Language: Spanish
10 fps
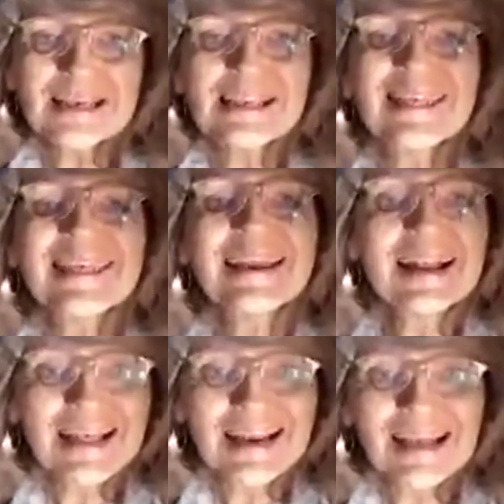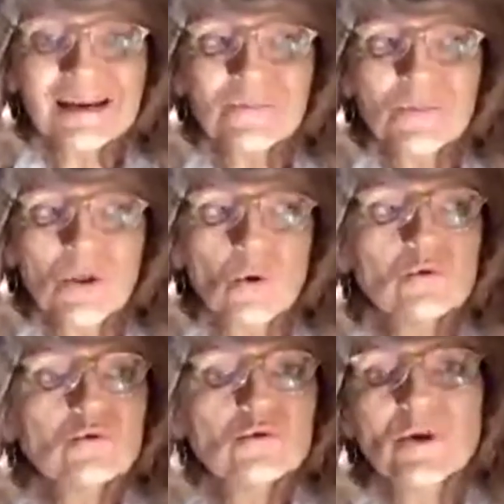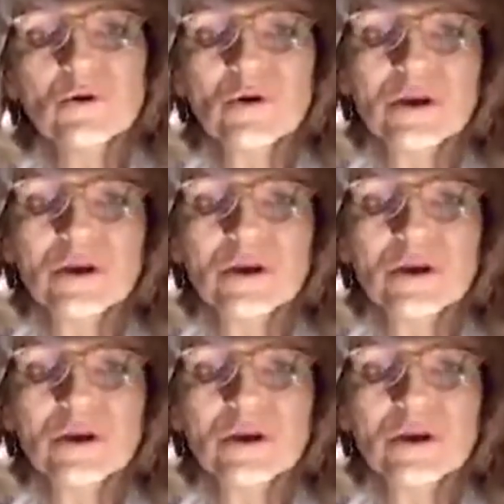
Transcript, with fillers: ir a declarar un sueño que